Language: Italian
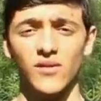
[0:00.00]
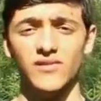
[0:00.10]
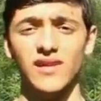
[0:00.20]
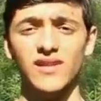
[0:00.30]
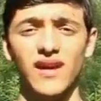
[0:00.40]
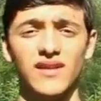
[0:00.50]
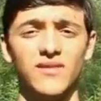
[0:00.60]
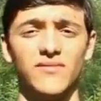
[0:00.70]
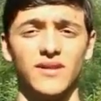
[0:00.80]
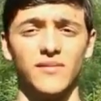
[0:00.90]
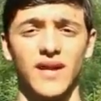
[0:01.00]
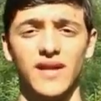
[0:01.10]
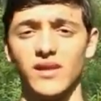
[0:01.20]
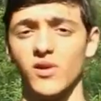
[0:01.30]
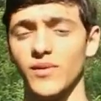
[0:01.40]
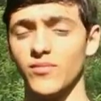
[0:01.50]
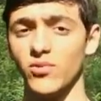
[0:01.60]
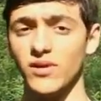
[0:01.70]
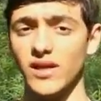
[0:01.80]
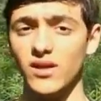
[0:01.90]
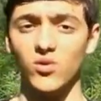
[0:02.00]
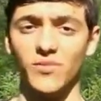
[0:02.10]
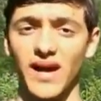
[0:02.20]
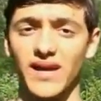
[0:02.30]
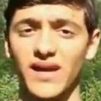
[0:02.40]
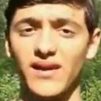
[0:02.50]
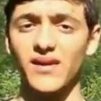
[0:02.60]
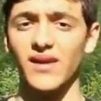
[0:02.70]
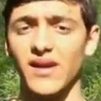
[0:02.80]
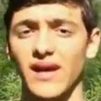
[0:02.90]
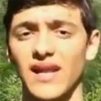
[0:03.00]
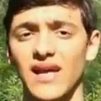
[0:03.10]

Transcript: sia di altri invertebrati come bruchi, lumache, eh,